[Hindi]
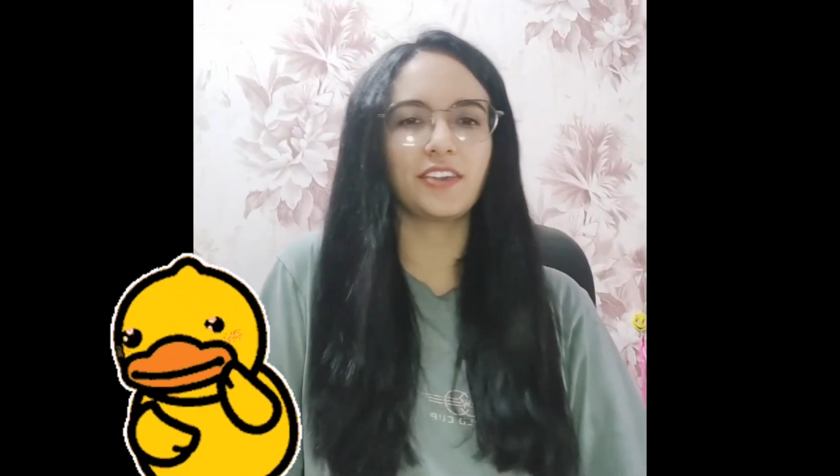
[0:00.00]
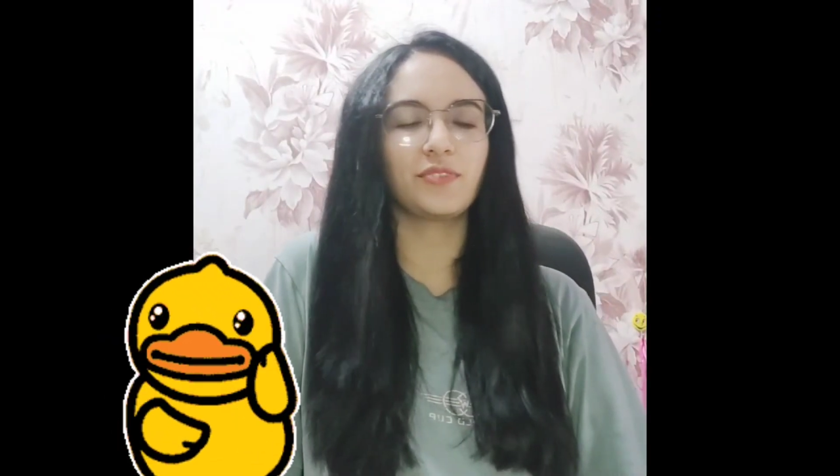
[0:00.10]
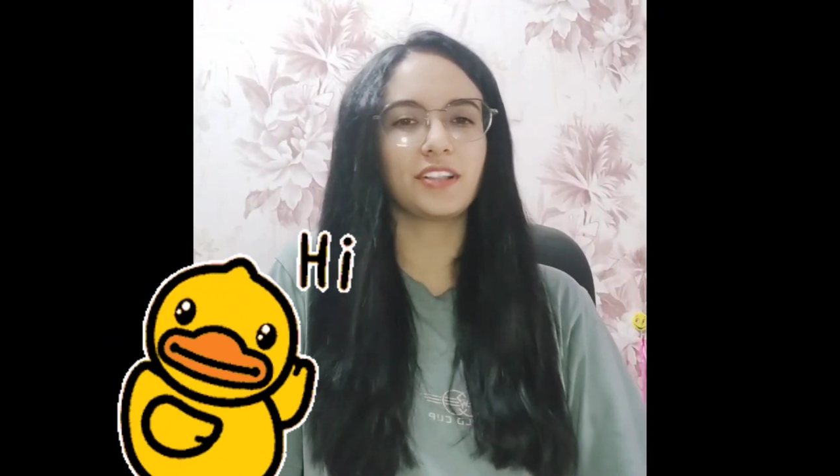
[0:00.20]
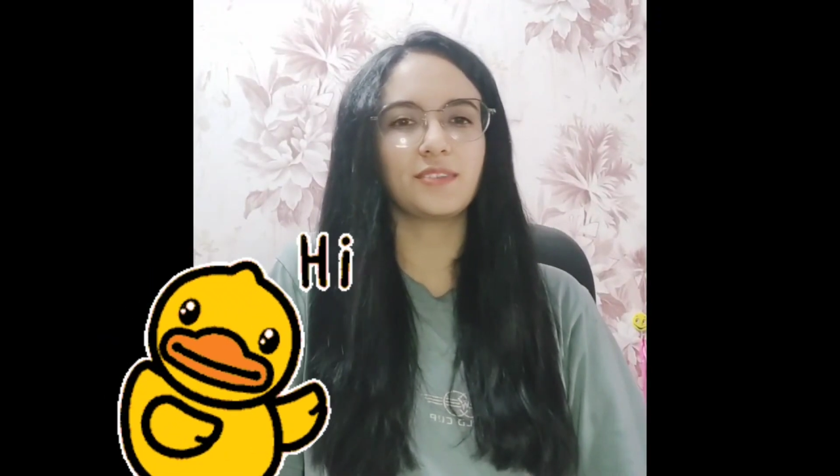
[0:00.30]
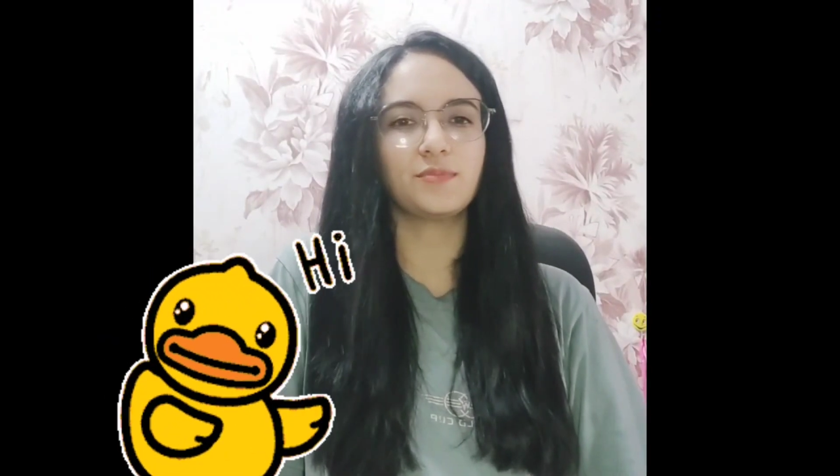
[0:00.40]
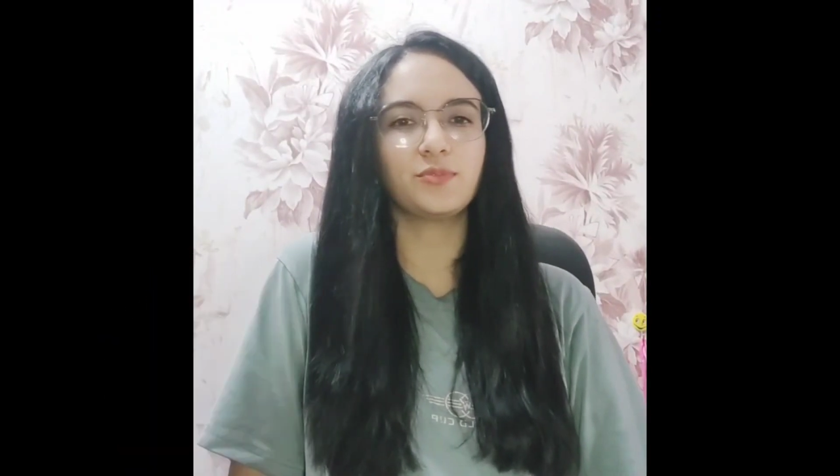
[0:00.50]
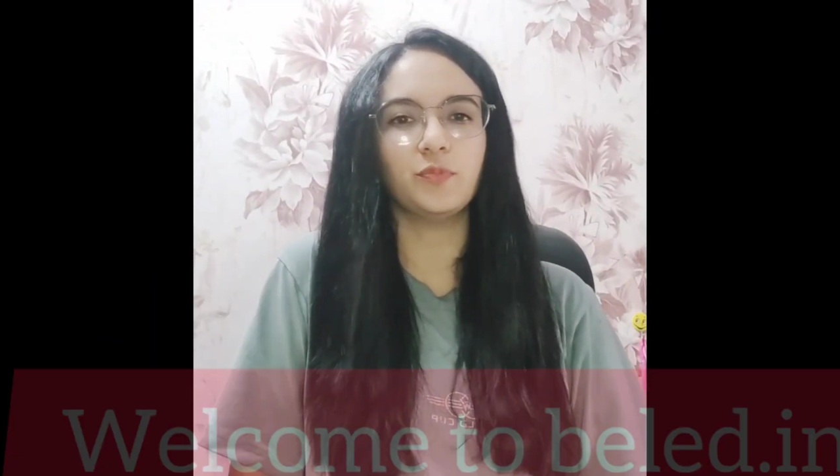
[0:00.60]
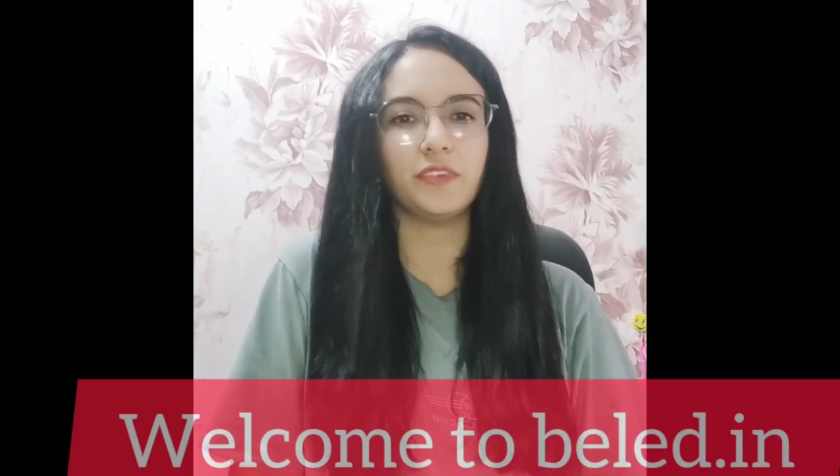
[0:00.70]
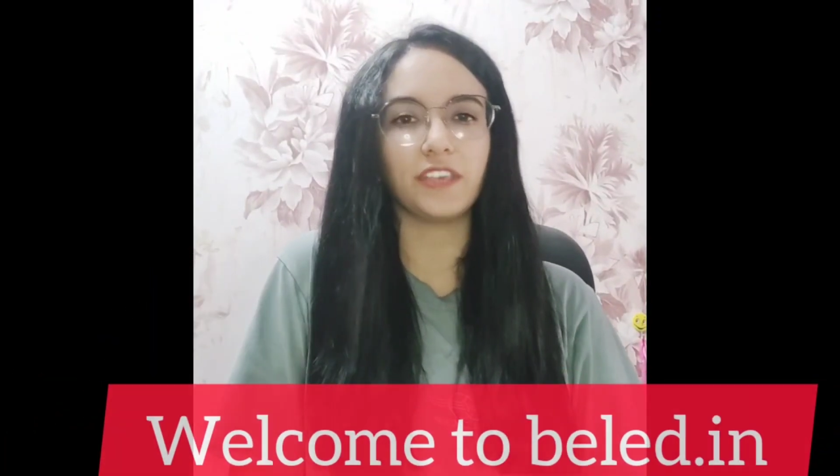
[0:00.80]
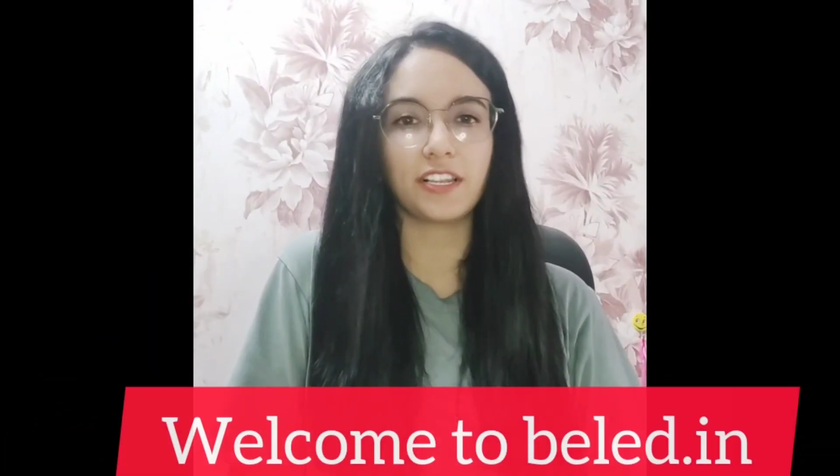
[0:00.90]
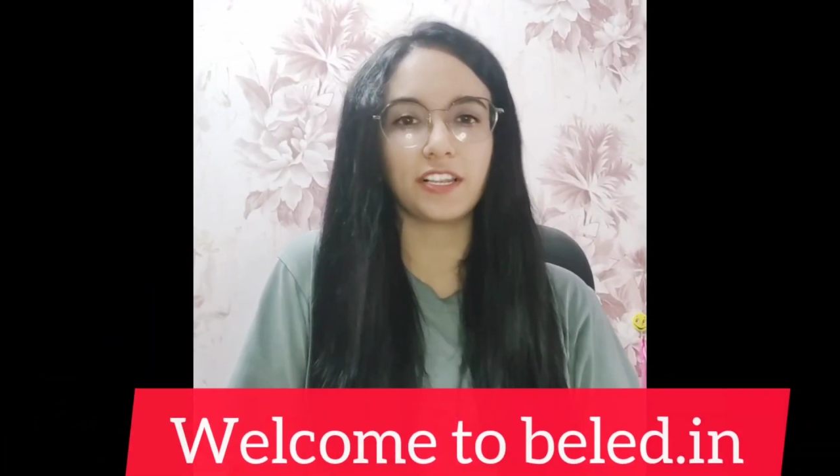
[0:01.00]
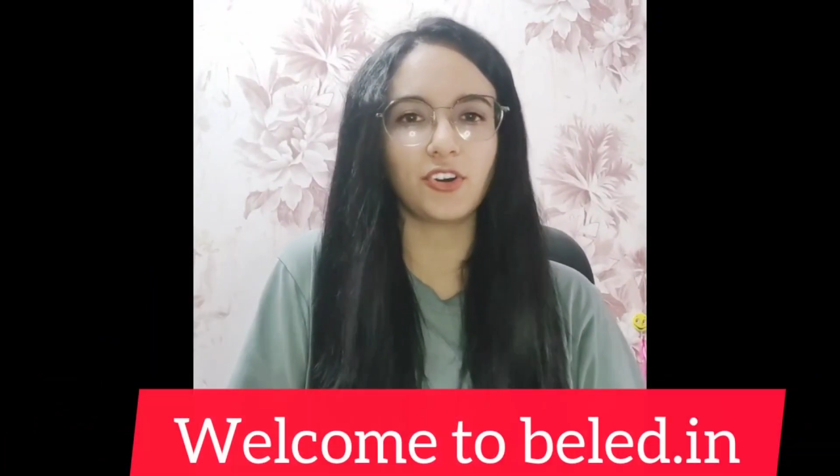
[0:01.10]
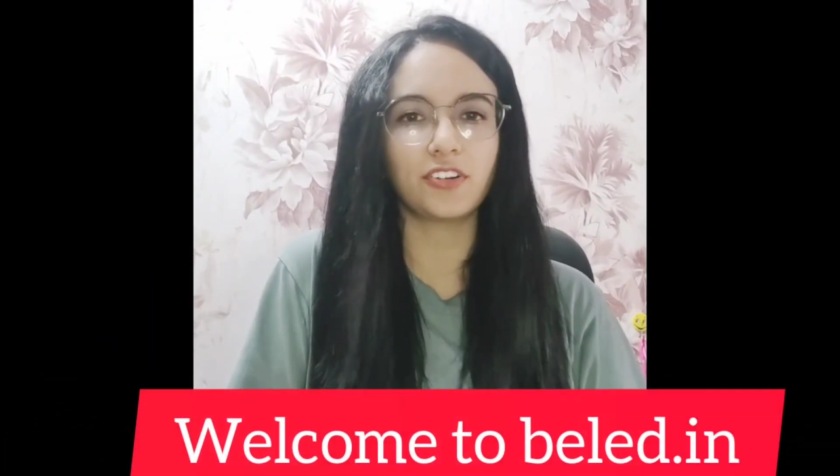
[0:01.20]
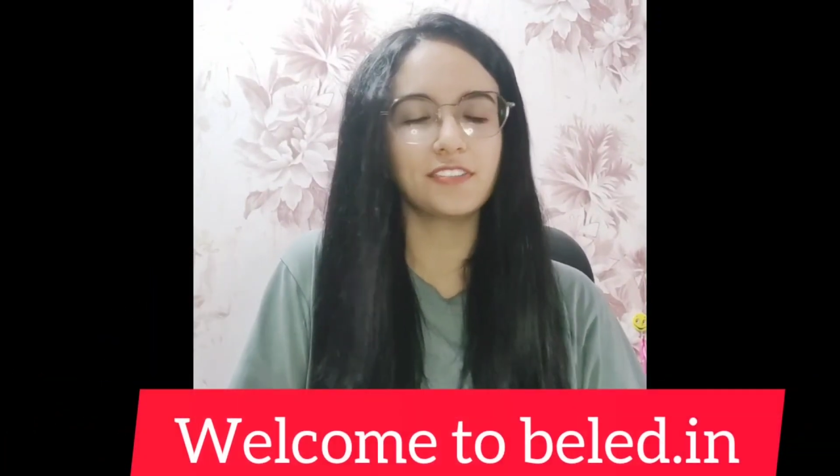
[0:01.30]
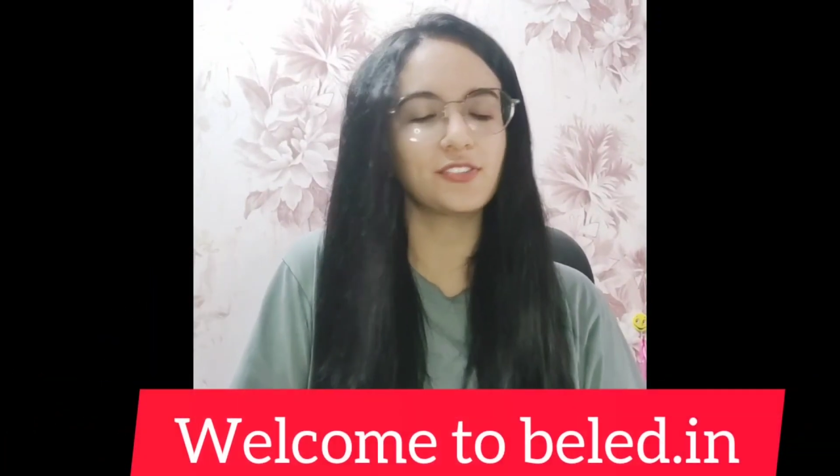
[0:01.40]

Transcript: and welcome to BLR.in.